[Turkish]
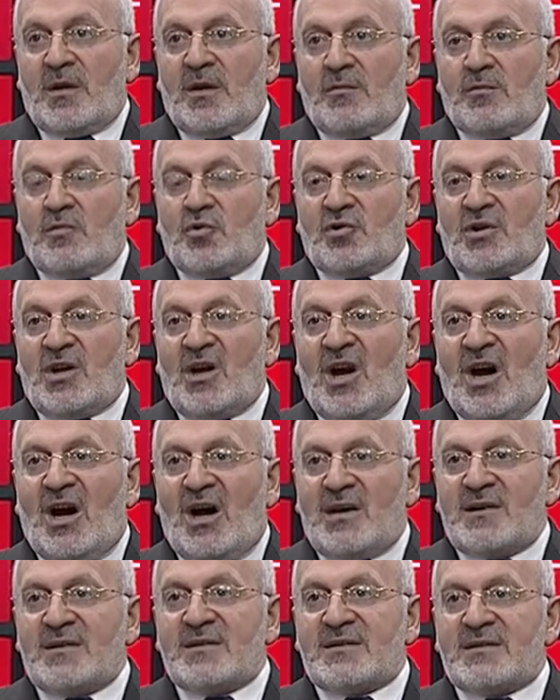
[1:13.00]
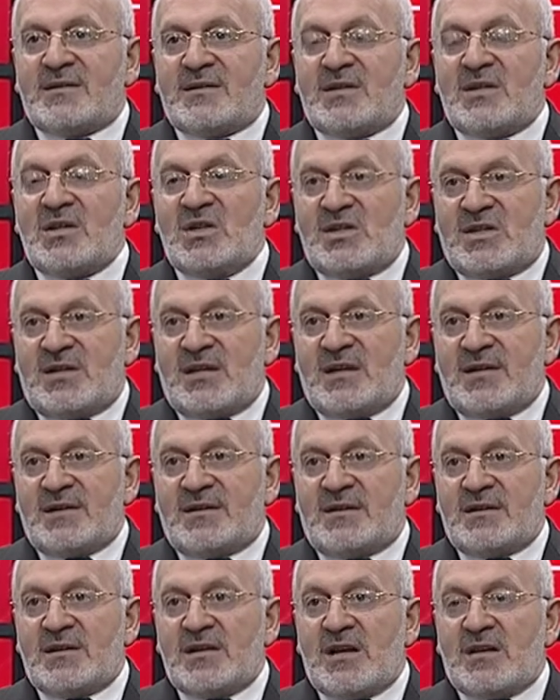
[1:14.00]
burada ağrısızı
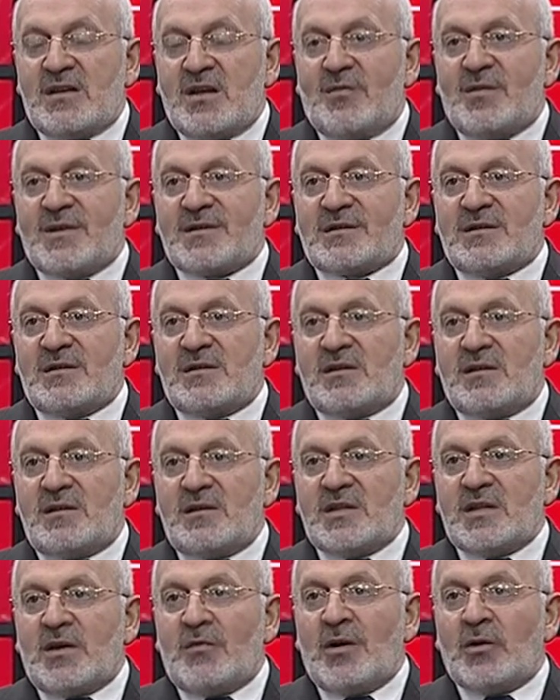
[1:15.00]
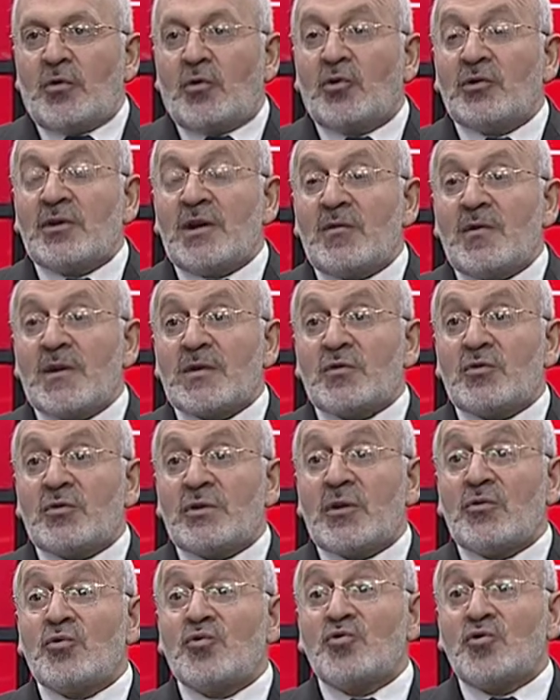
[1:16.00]
içerisinde namaz kıldığı zaman o namaz
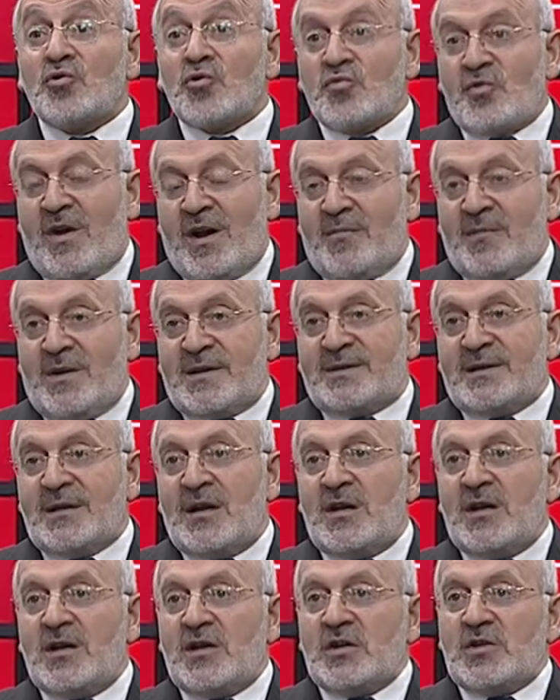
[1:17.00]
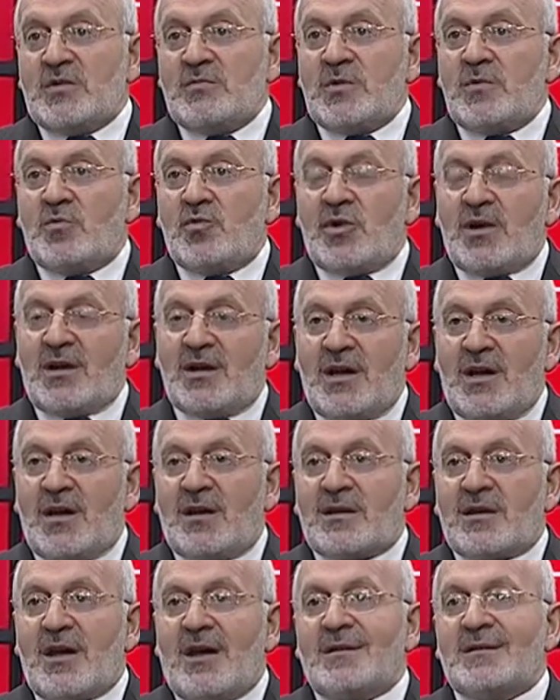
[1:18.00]
ona huzur vermez. Şimdi burada
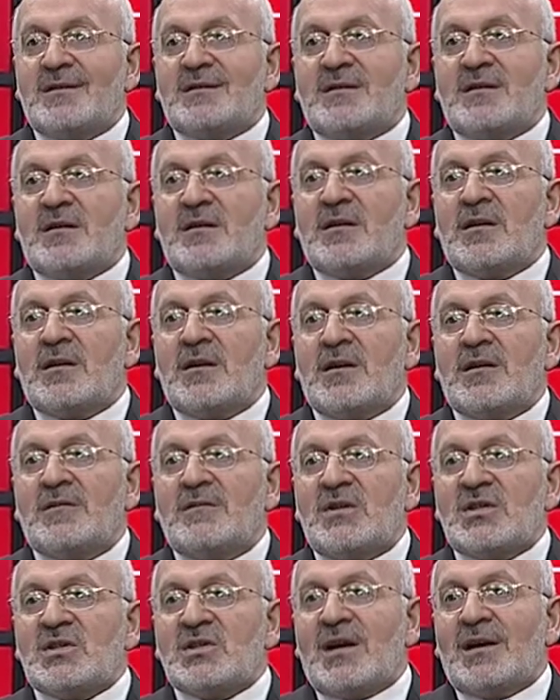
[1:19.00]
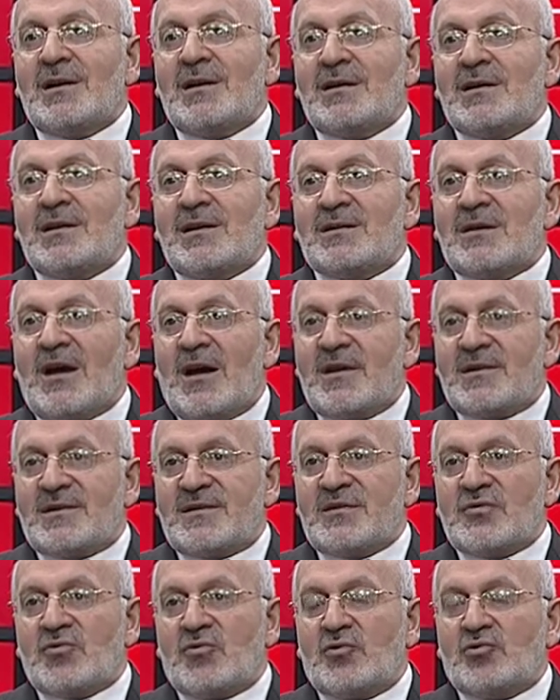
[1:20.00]
kendisi vicdanen de
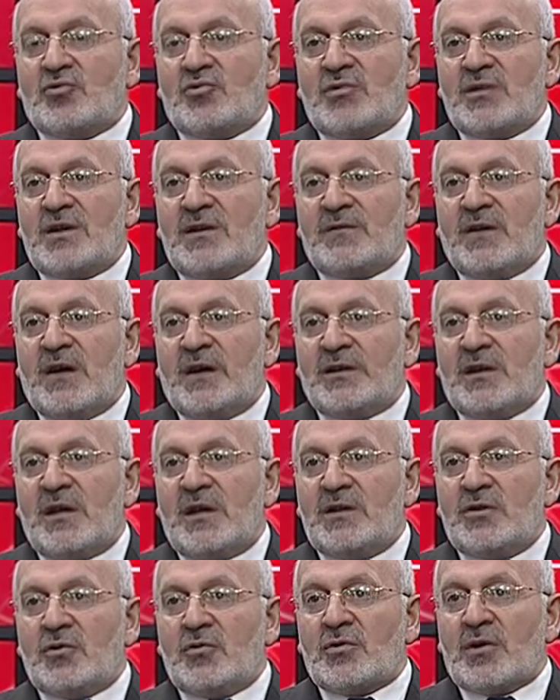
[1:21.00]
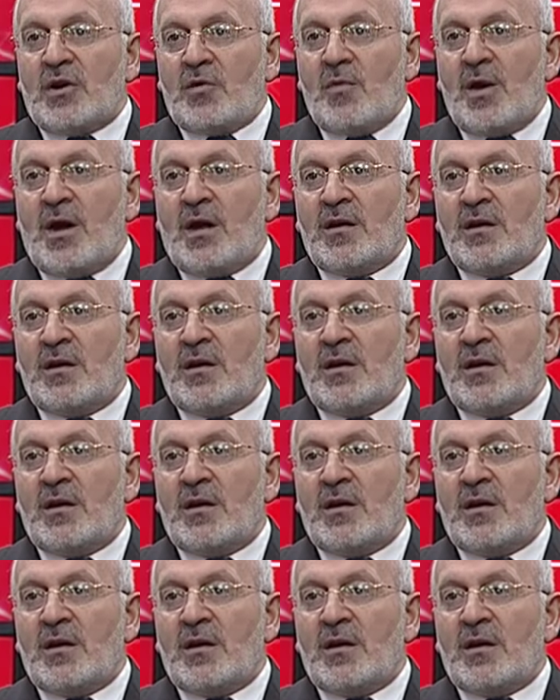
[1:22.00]
rahatsız olduğunu ifade ediyor ama